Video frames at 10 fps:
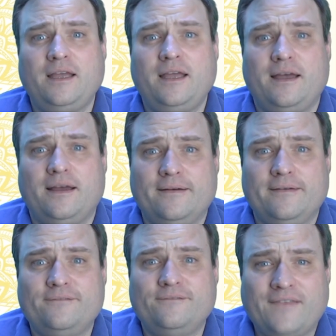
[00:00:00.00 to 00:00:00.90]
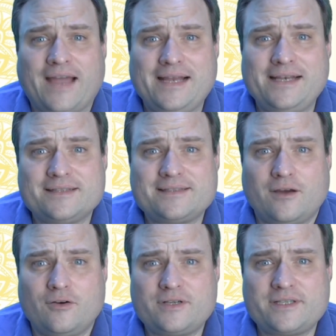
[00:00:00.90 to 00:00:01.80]
äh, weil das
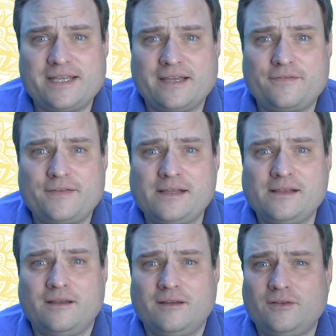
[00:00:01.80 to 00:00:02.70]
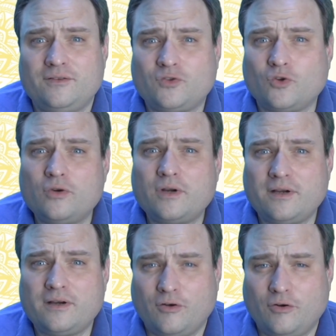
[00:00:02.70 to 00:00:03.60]
auch sehr viel
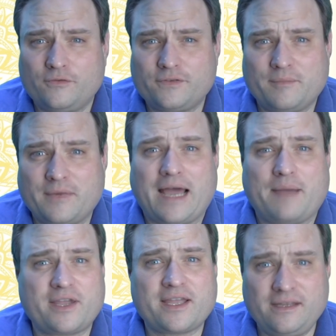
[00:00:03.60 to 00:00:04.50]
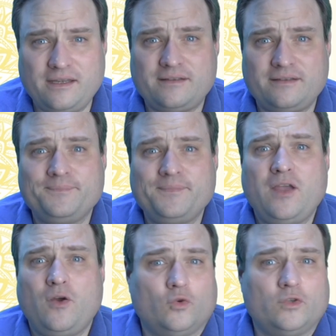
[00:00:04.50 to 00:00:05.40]
Druck oft einmal abkriegt,
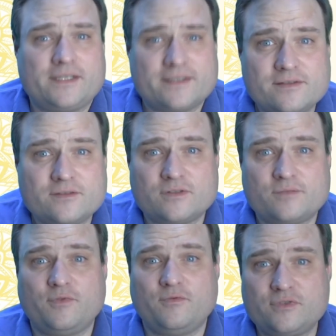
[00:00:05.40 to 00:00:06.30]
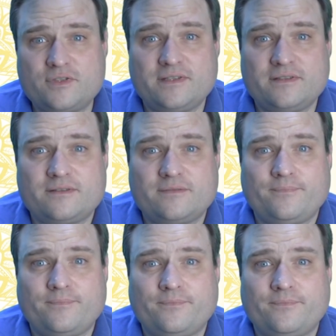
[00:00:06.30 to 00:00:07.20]
ohne dass es uns bewusst ist.
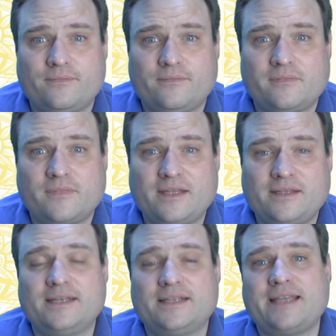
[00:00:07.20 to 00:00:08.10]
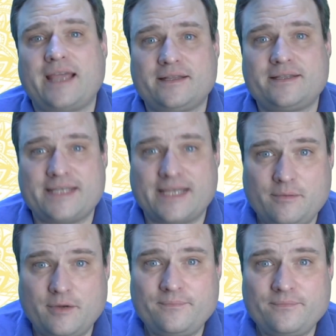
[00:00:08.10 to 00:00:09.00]
Denn das Herz
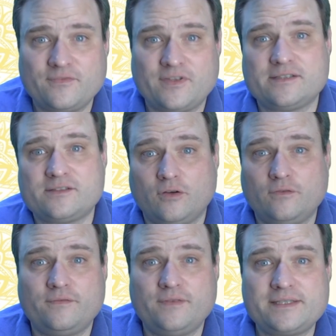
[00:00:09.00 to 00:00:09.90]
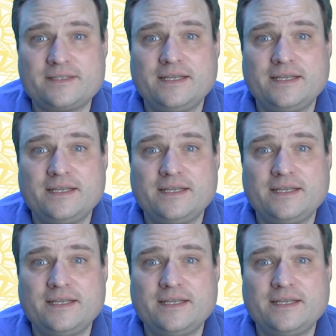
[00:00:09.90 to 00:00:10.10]
selber, wenn das offen ist,